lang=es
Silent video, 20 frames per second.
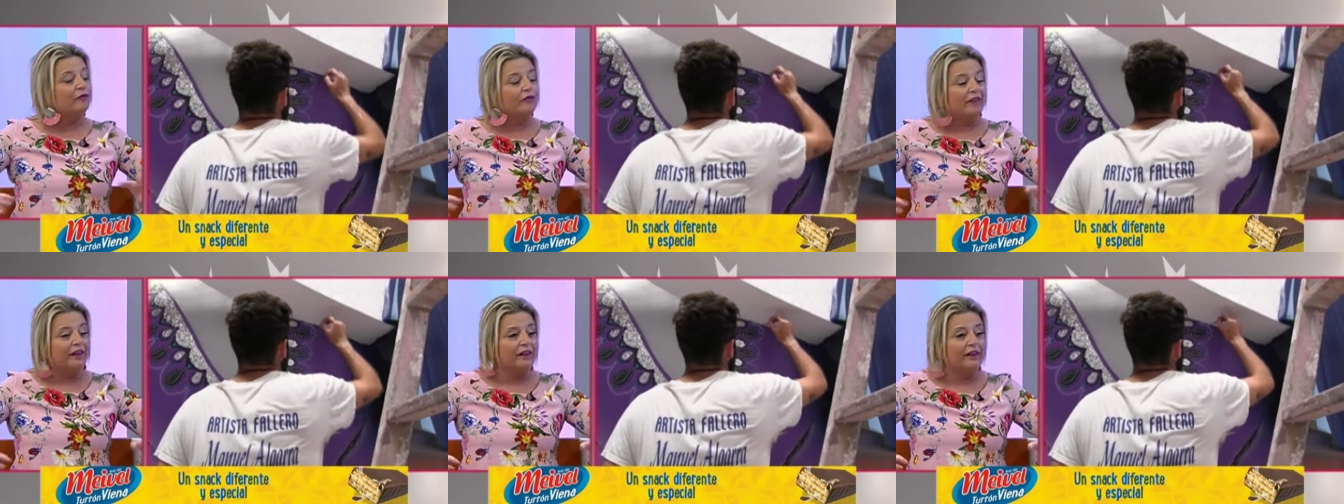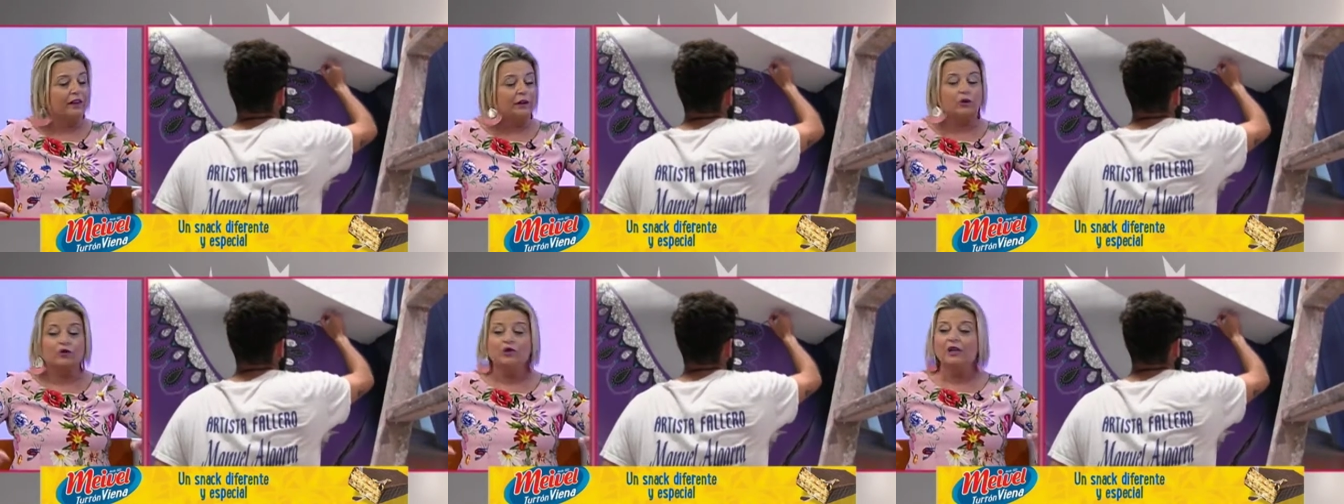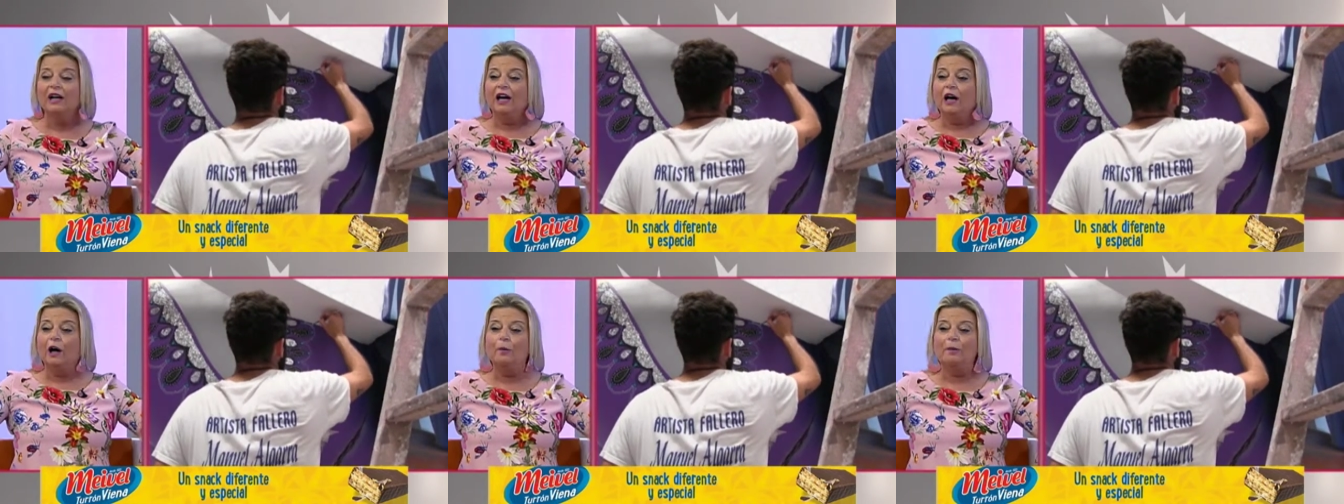falleros.
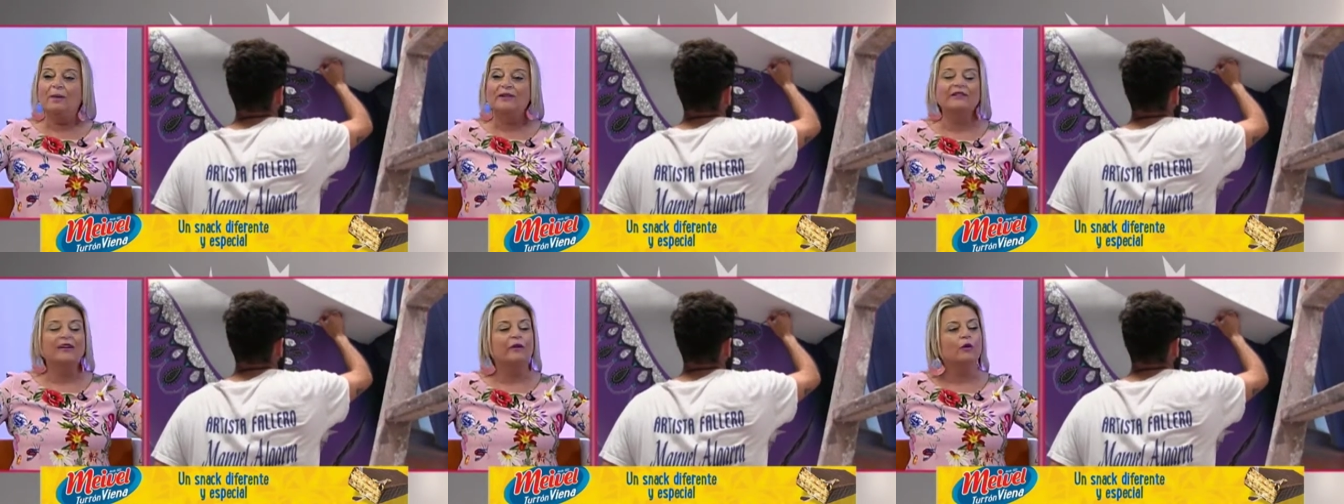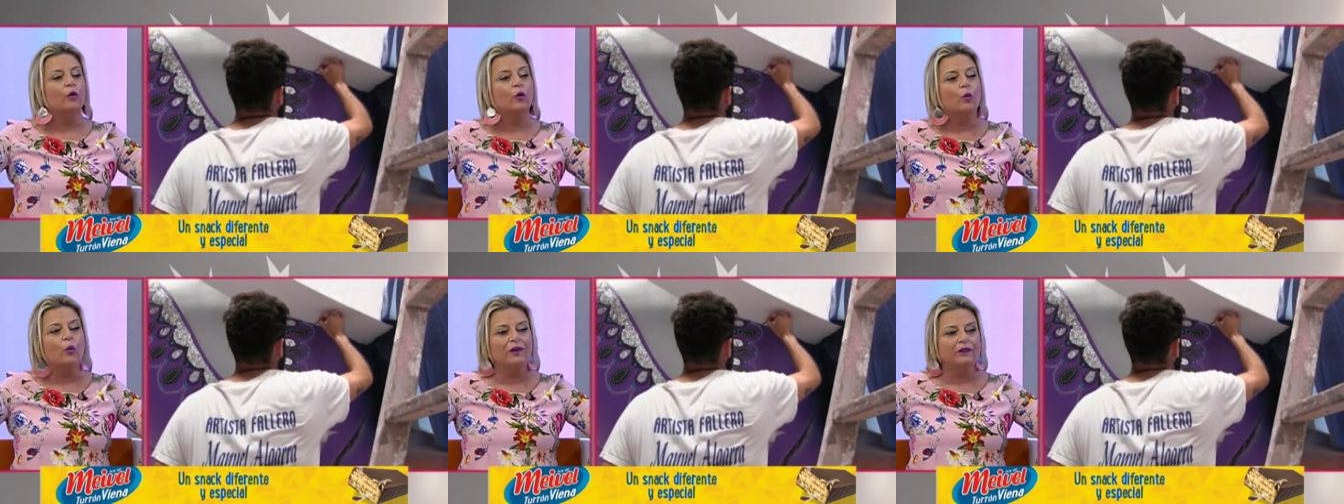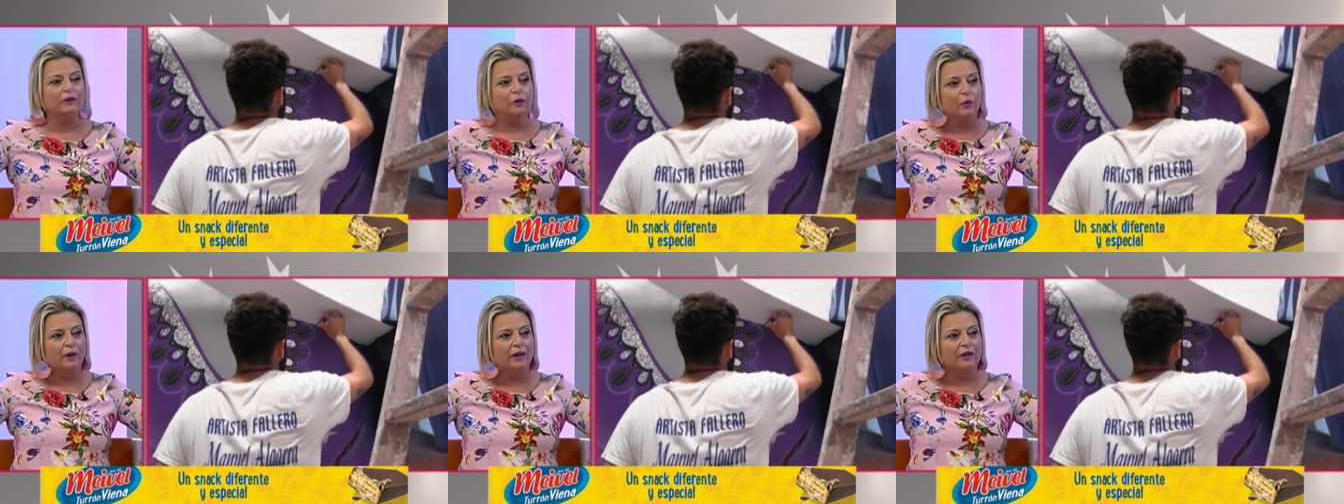Han pasado
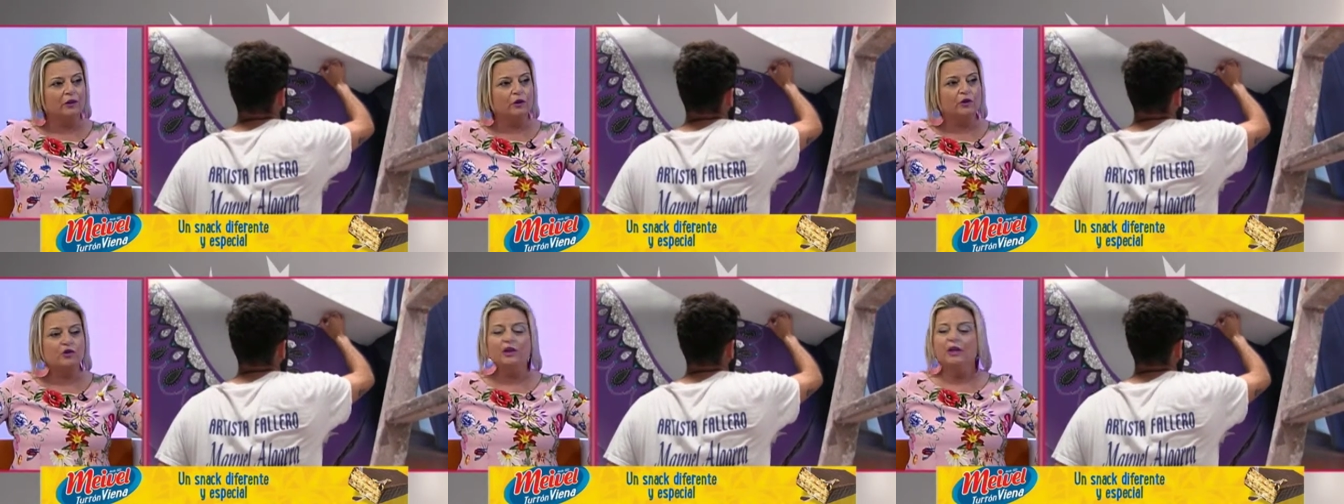cuatro años